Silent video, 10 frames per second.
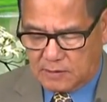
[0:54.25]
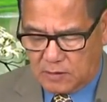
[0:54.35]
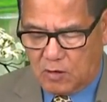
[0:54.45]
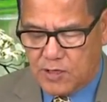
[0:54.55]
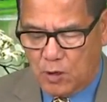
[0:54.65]

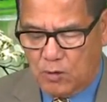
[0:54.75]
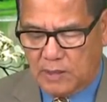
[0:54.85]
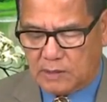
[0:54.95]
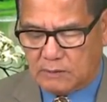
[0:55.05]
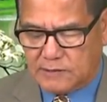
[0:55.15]
có hiệu
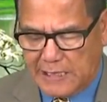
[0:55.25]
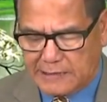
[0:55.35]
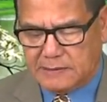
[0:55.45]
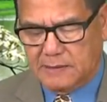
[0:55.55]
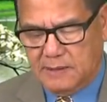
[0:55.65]
lực
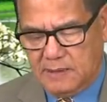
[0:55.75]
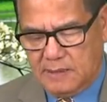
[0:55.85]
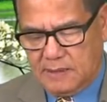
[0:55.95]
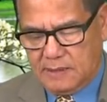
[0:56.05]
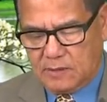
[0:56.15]
nhanh
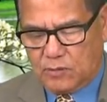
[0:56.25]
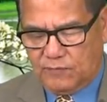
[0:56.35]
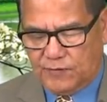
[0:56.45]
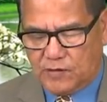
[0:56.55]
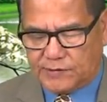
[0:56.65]
Quý
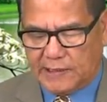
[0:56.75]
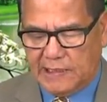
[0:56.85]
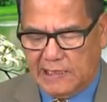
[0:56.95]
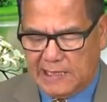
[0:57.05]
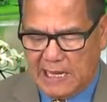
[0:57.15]
vị có thể
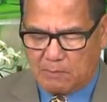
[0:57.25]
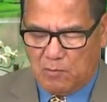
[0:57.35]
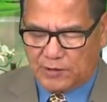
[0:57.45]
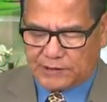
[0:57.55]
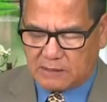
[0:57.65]
liên lạc
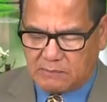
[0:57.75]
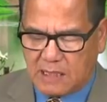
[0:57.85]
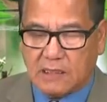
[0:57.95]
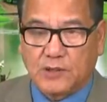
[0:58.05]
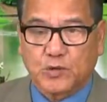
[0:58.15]
mọi thắc mắc
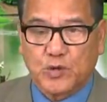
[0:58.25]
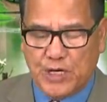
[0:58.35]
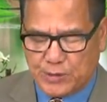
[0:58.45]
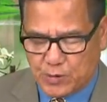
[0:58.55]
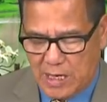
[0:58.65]
ở số
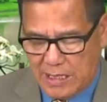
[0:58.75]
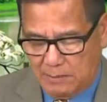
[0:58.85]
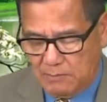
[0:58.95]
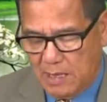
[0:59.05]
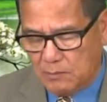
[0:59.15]
điện thoại là
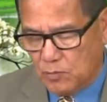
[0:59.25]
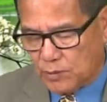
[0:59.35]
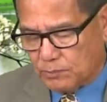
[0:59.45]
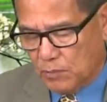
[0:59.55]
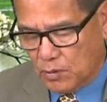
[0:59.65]

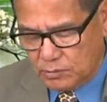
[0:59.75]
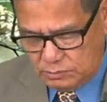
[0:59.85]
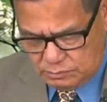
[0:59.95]
714